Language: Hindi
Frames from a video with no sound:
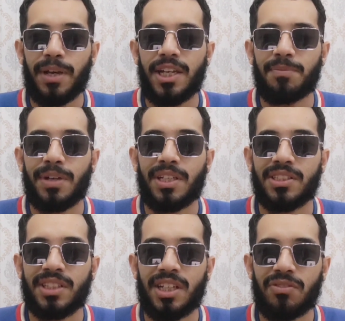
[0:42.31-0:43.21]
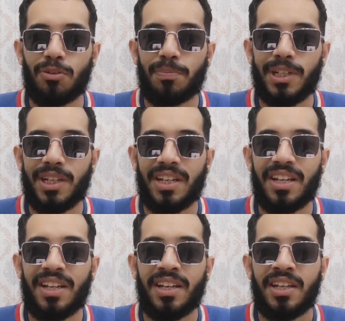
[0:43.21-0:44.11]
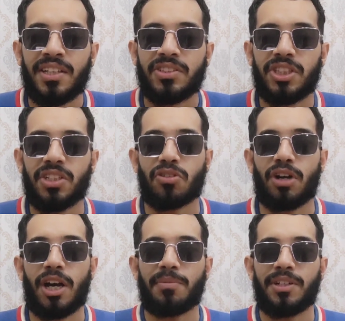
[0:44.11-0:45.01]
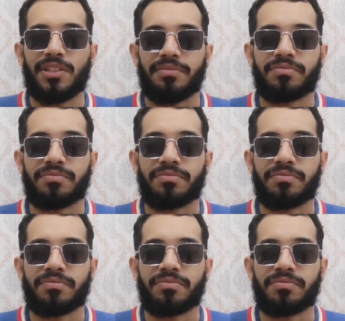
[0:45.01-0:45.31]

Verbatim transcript: पहले पाकिस्तानी वो प्लेयर हैं जिनको अब